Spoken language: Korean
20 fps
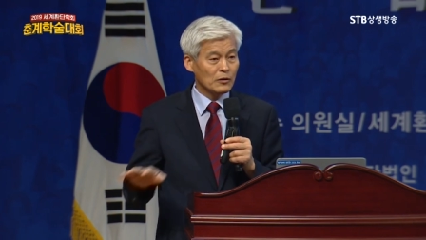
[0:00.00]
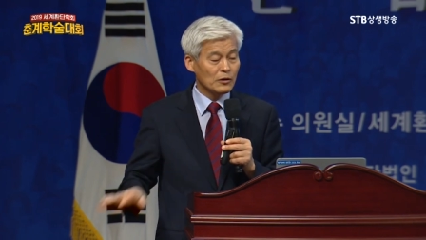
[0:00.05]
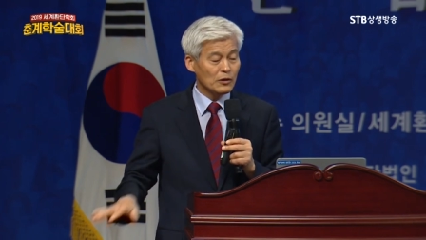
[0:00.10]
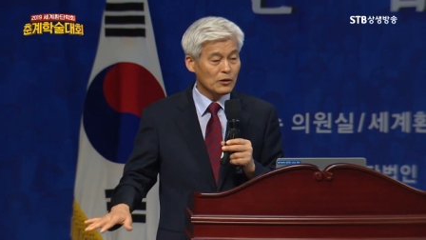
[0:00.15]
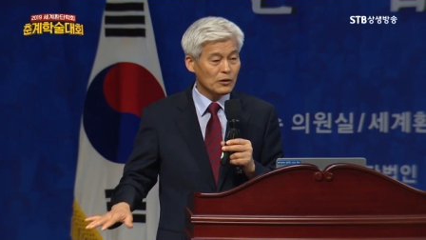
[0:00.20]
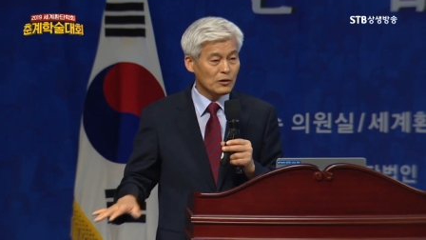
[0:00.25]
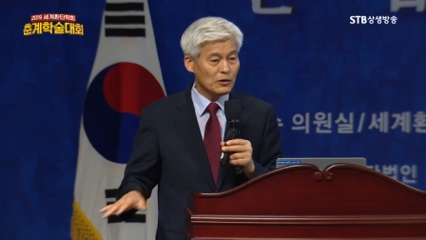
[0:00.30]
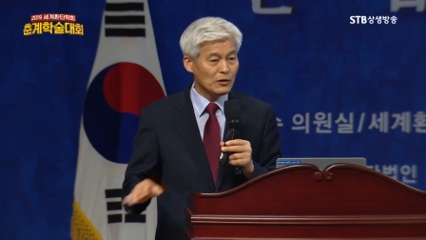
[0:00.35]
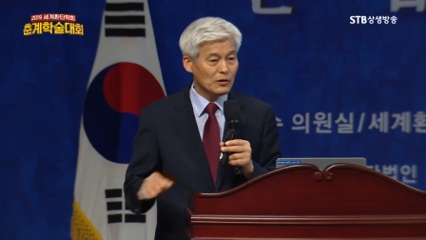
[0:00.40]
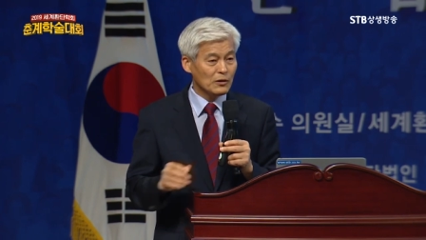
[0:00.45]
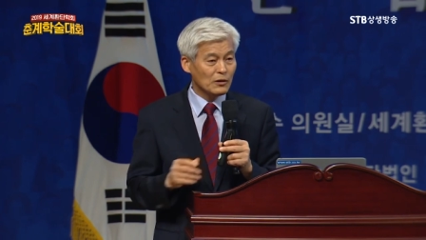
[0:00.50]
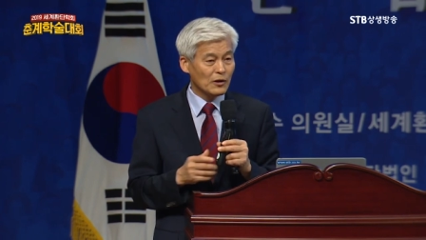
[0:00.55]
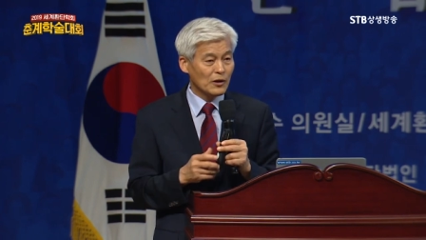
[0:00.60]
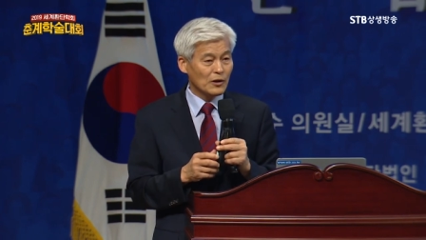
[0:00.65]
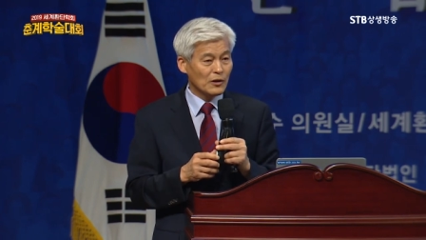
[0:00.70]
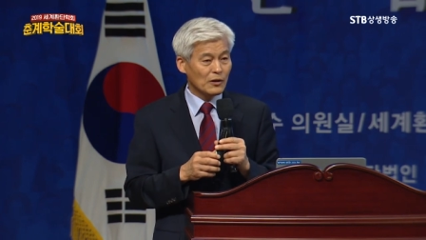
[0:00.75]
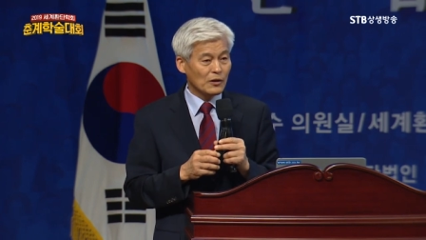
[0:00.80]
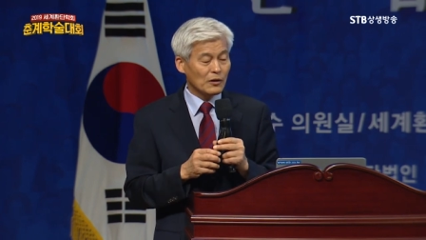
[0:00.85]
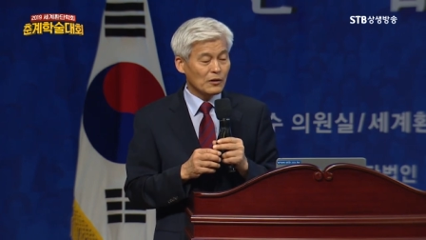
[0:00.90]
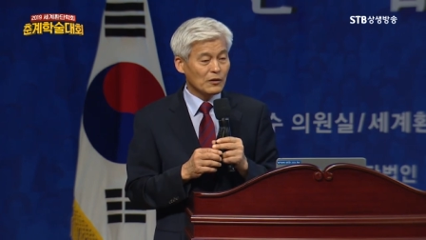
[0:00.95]
이
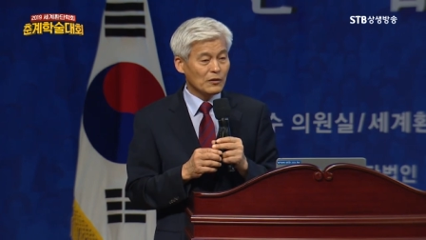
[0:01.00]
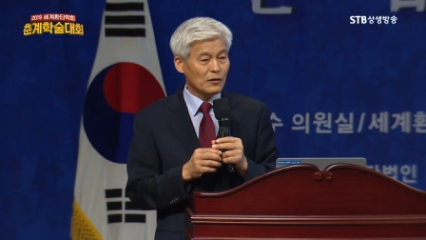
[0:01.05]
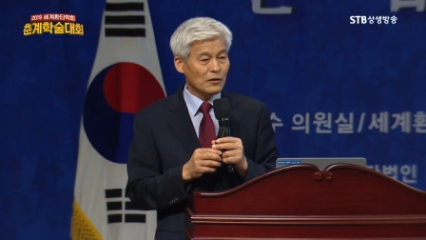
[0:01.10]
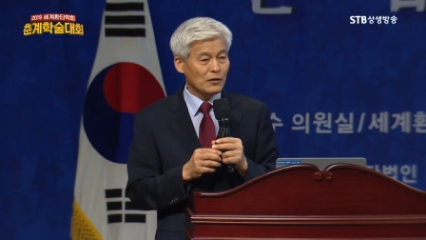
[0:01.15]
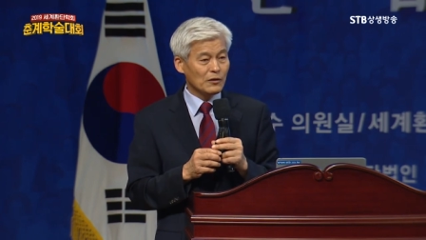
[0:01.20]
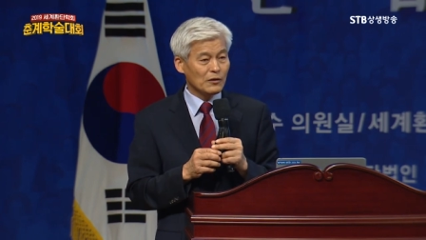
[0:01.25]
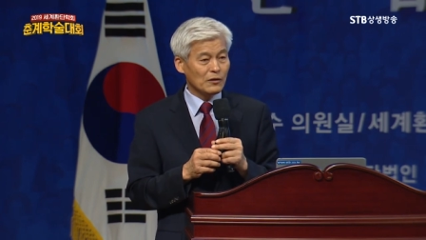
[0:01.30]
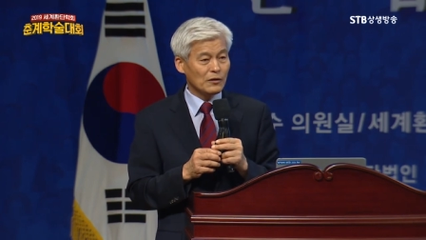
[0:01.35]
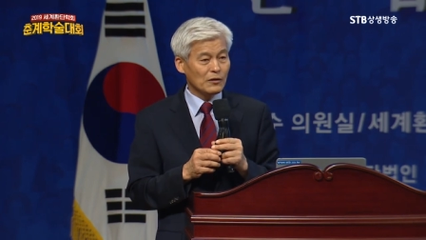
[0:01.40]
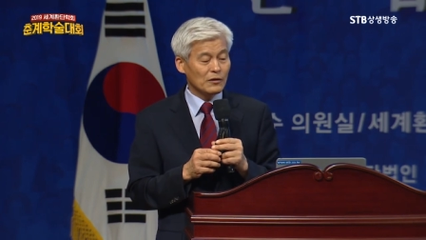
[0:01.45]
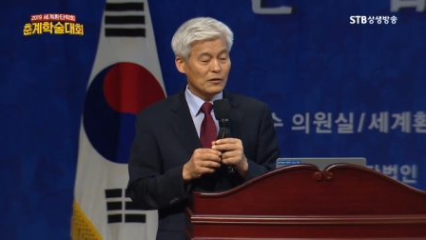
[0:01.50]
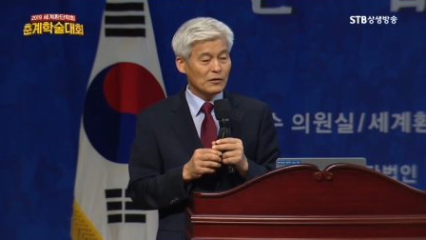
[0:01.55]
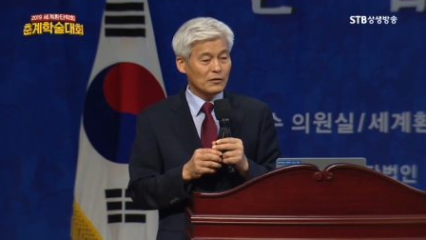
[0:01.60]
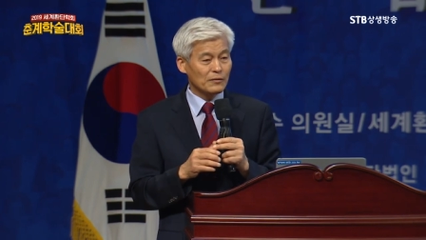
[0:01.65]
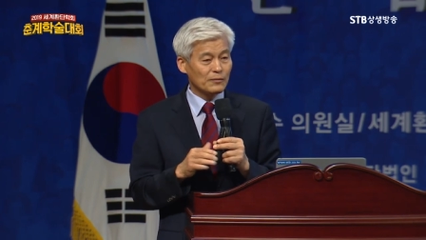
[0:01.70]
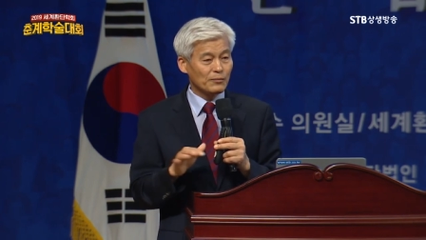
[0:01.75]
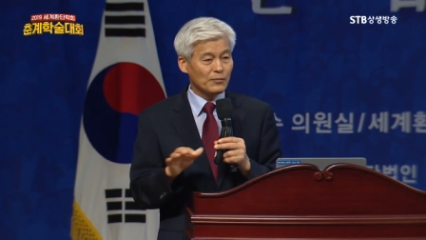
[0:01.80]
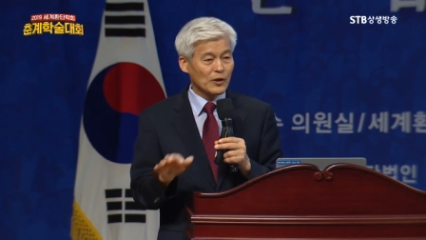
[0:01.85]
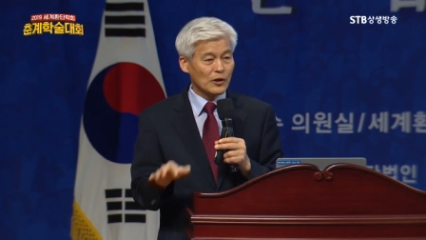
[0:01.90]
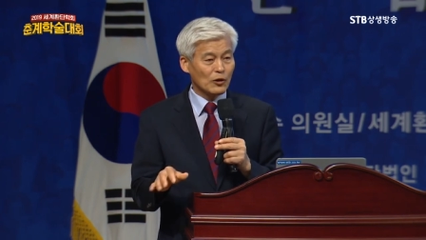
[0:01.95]
그
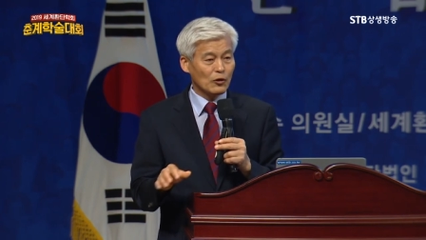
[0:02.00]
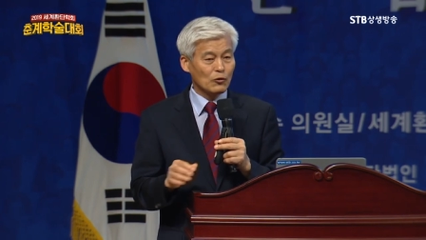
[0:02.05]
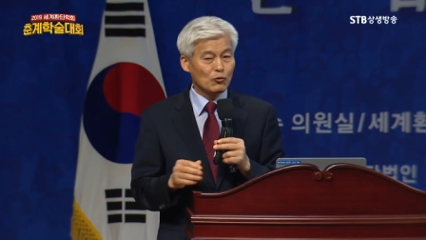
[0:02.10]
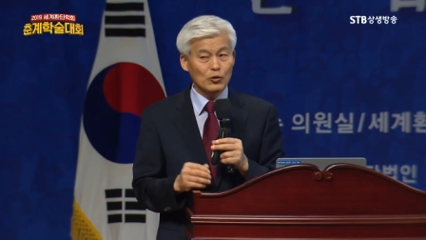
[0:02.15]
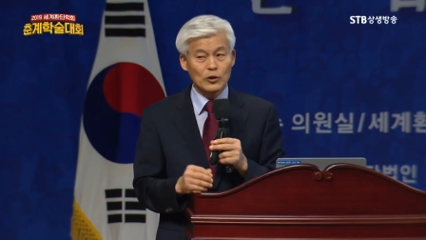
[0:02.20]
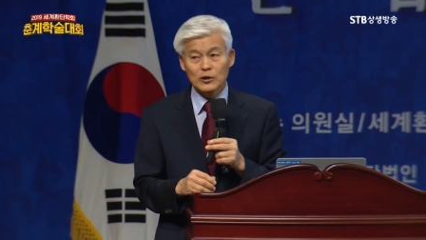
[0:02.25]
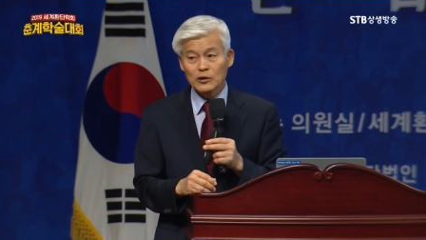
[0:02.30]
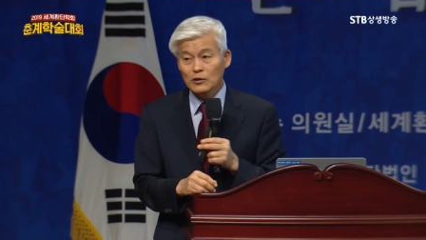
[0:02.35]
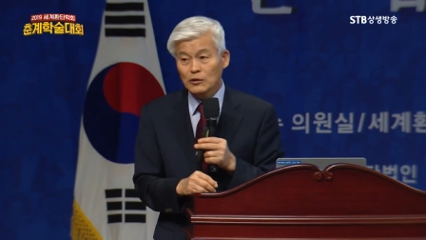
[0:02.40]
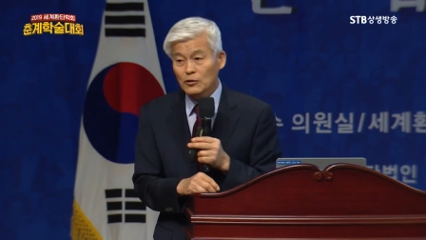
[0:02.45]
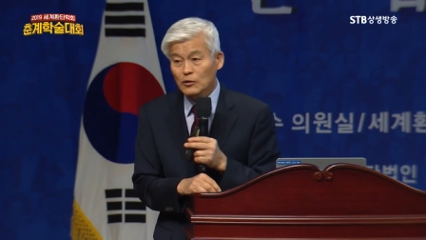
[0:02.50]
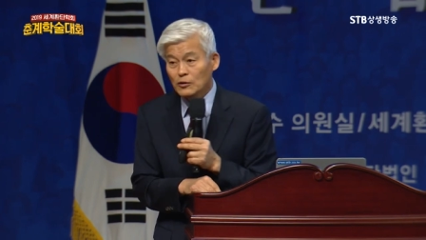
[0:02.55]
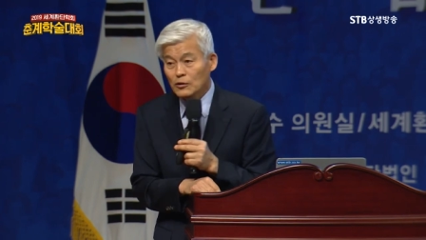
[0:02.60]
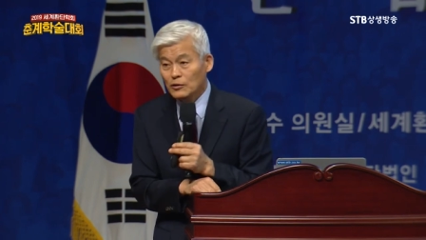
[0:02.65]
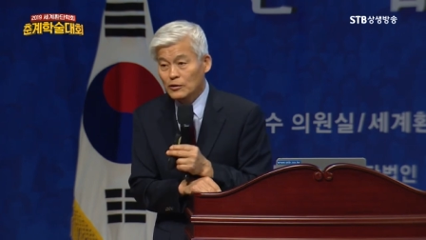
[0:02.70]
권